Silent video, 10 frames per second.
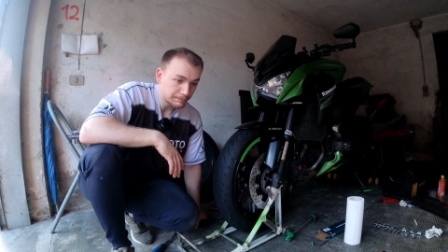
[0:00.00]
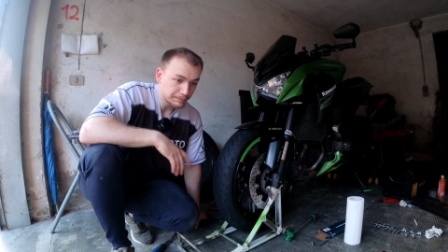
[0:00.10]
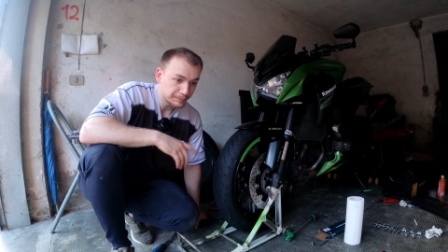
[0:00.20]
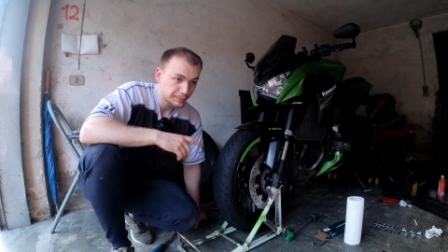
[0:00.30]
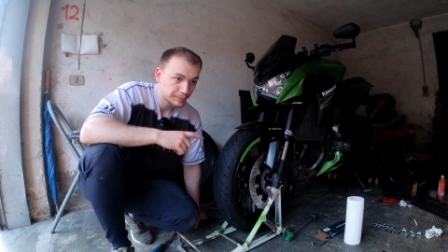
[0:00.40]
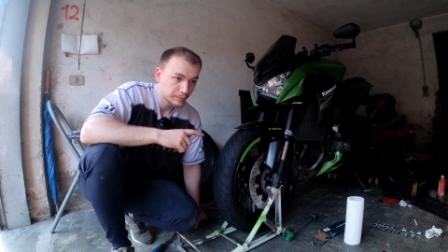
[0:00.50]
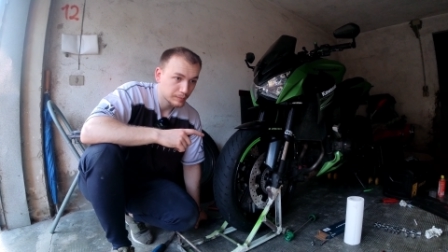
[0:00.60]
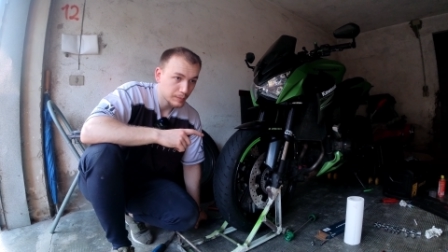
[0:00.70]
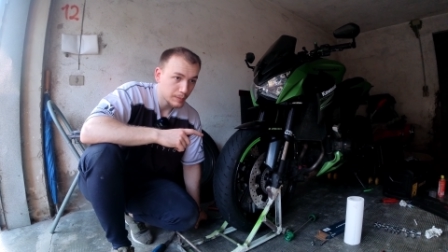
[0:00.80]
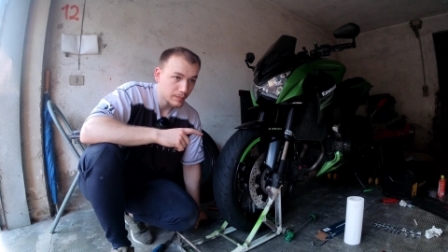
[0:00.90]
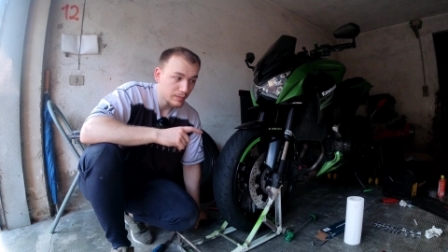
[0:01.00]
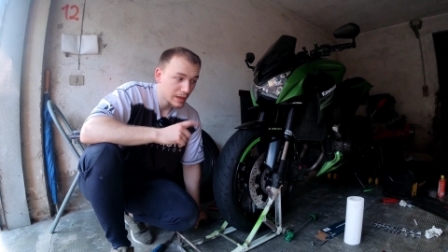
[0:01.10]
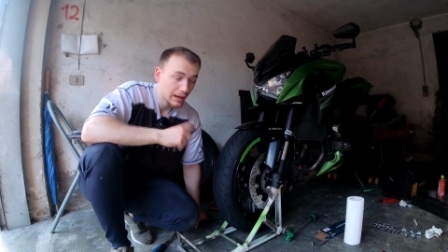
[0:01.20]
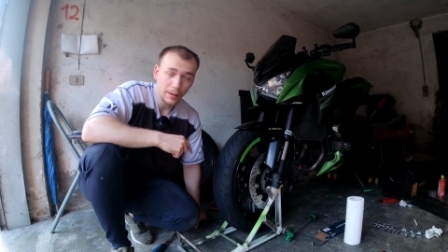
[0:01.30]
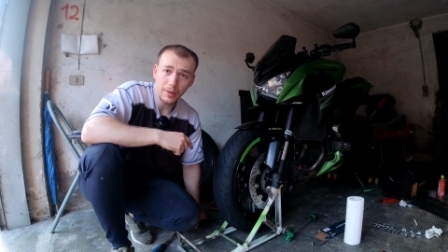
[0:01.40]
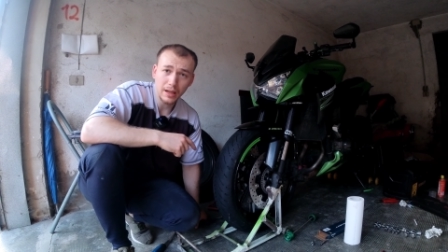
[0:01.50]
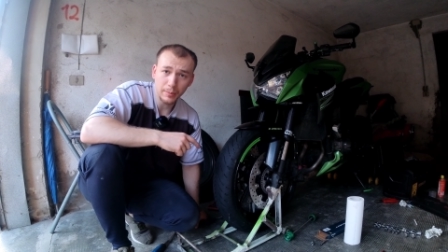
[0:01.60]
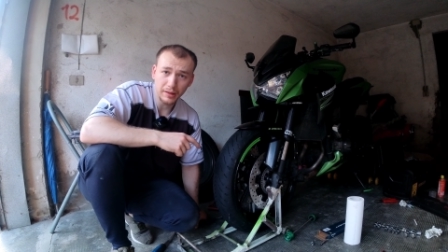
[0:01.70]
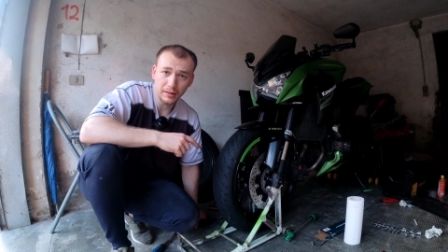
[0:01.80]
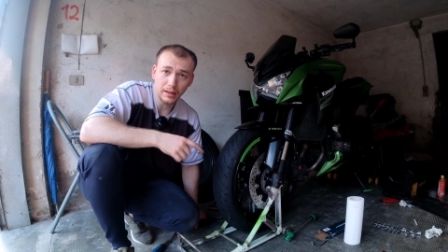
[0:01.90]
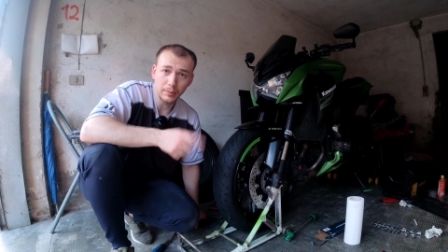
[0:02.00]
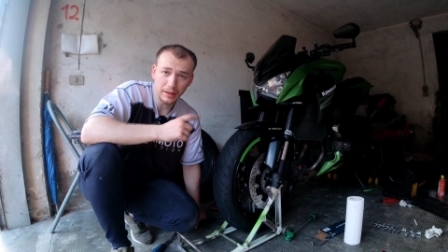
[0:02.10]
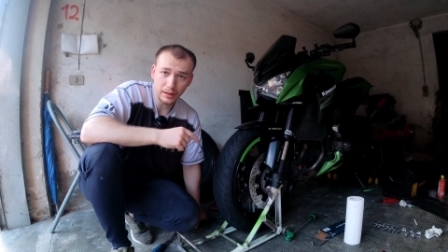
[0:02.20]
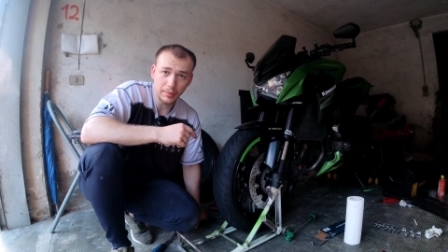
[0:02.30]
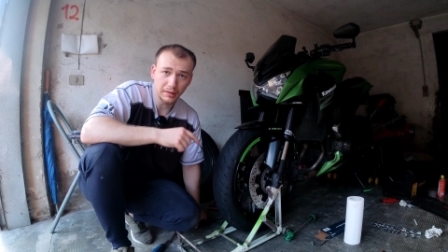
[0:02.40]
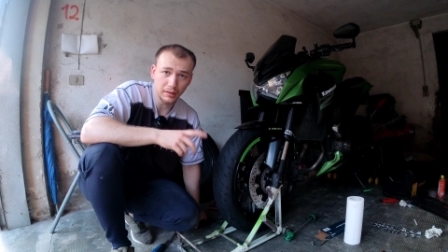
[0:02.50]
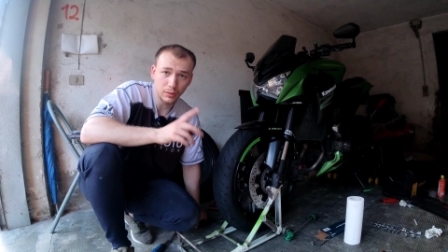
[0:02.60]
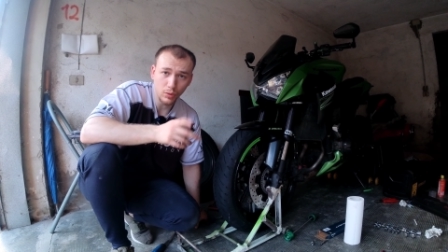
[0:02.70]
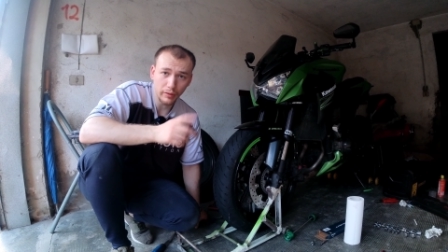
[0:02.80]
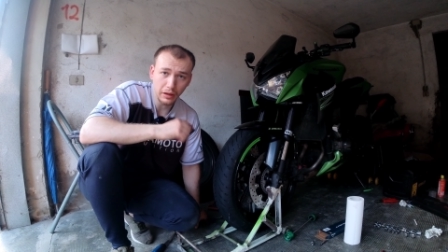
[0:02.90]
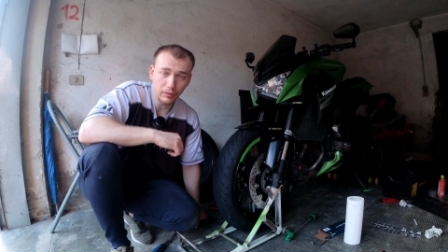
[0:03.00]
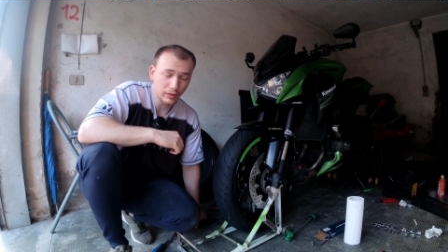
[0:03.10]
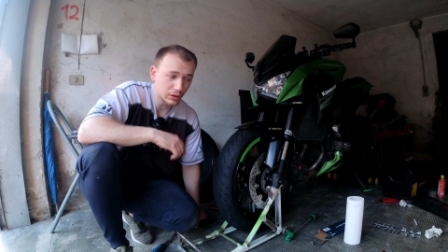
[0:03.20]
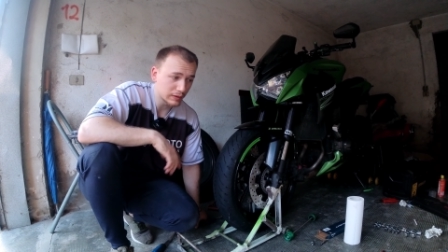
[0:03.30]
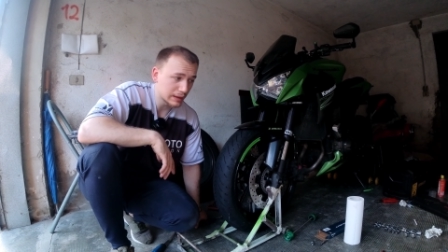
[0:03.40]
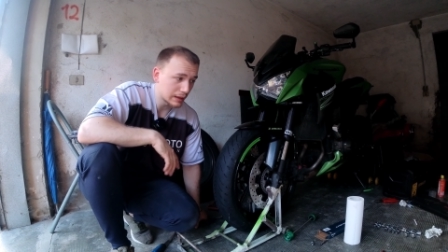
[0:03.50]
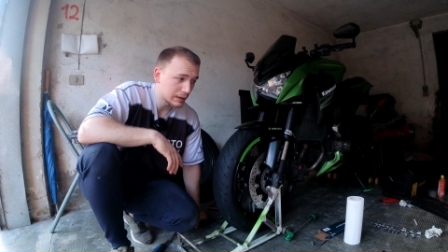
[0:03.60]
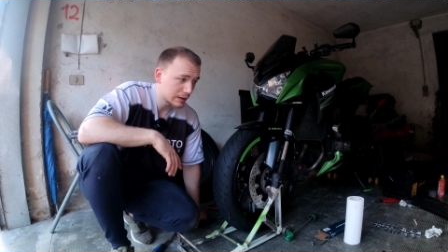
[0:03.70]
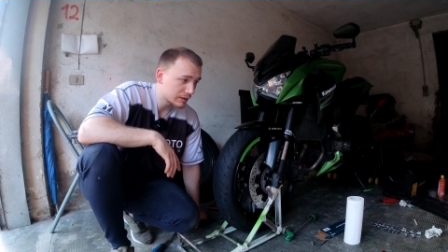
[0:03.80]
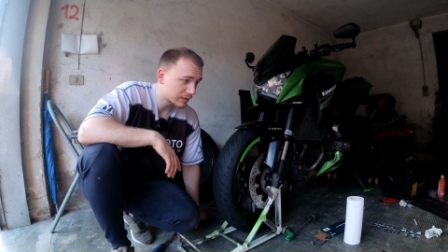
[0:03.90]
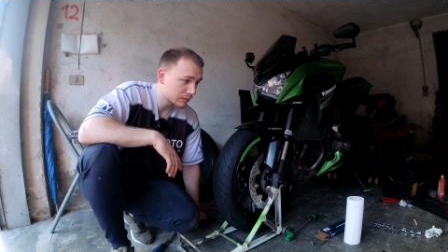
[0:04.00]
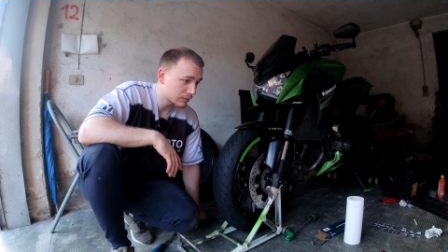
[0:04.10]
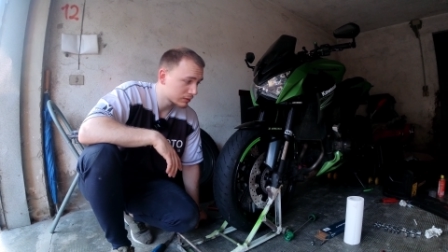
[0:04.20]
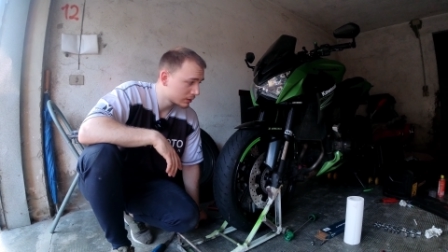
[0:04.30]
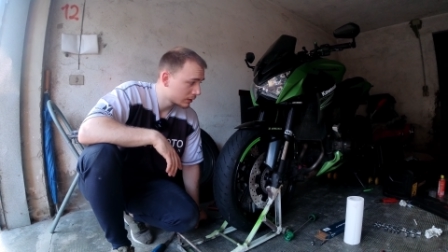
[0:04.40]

um, cambiare le pastiglie, mettere le pastiglie nuove che vi ho fatto vedere all'inizio.